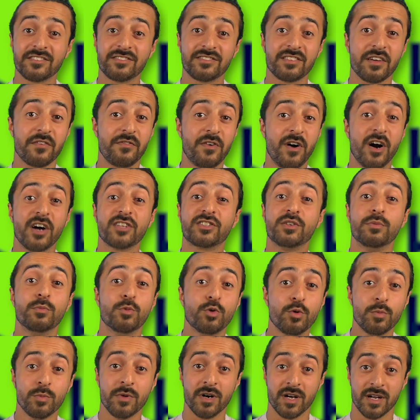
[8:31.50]
الصفحات
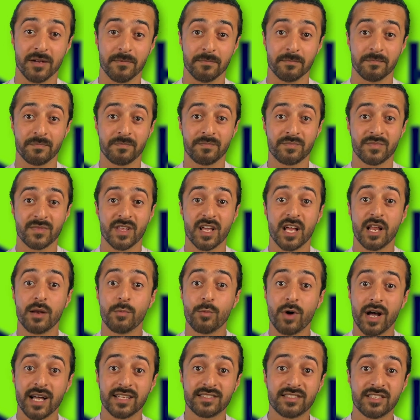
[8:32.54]
مو مهم
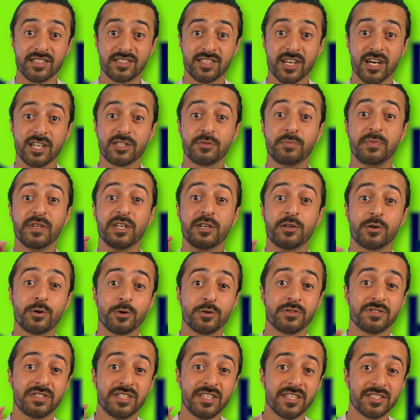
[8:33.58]
المؤسسات
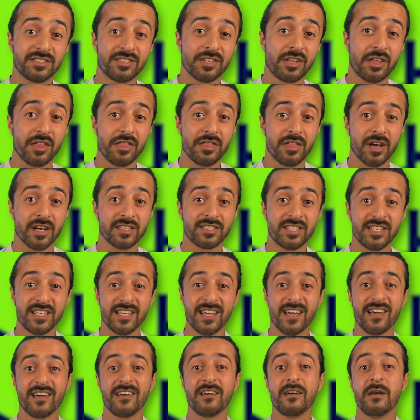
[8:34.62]
بيقرون سيرتك
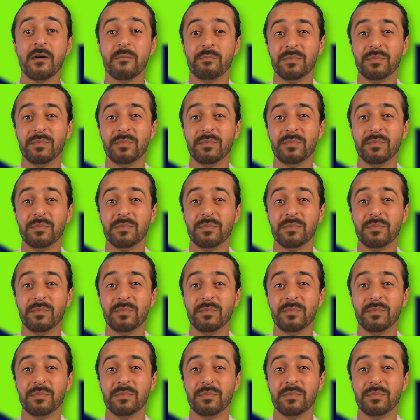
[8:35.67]
الذاتية